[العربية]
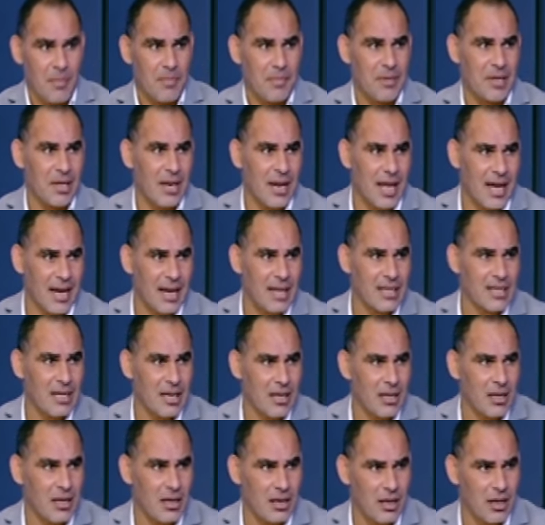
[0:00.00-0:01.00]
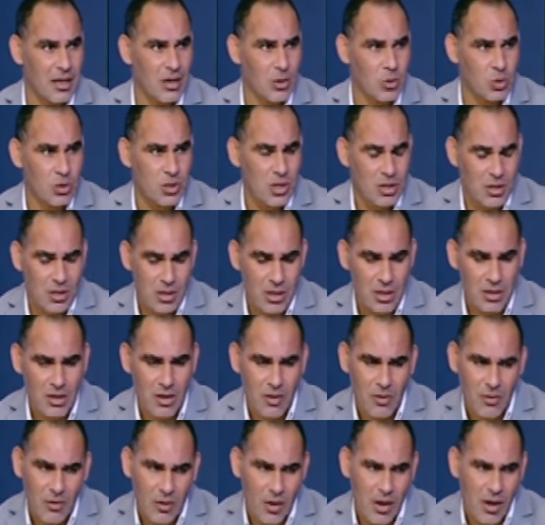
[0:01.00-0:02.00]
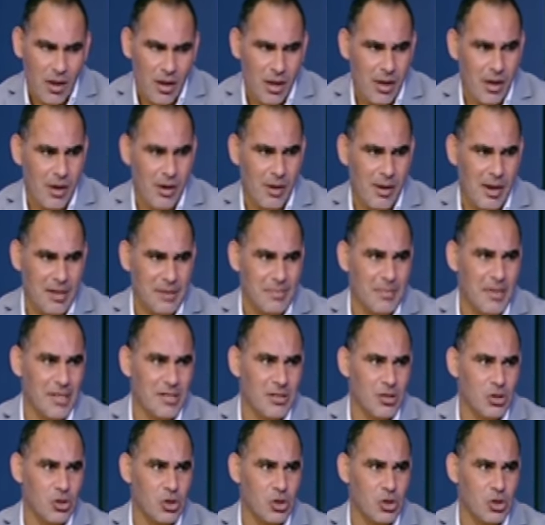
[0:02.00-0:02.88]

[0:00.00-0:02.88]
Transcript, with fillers: من الحاجات اللي, اللي وصلت لنا واتمنى